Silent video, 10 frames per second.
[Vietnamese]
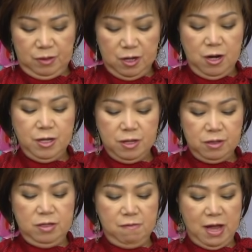rồi
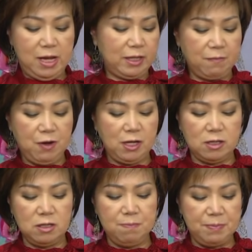như vậy là cái phần
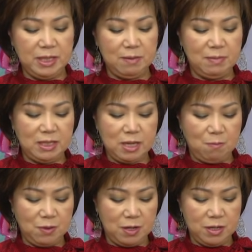ướp mình mình
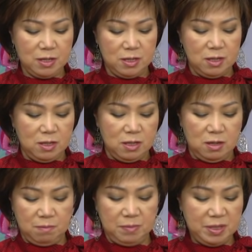xong rồi
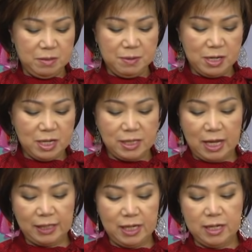mình ướp rất là
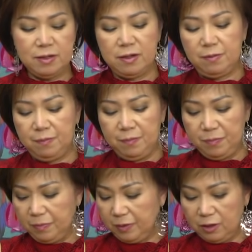nhanh ha
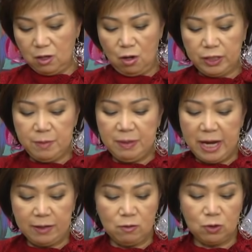cho khi mình
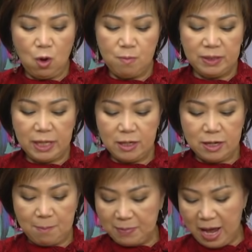ăn con tôm mình thấy nó
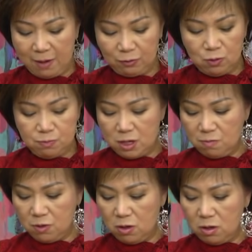đậm đà một chút nó
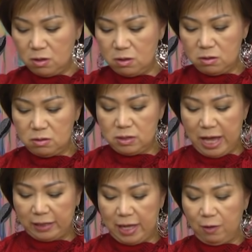không có
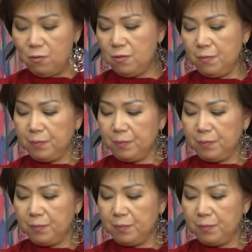lạc lẽo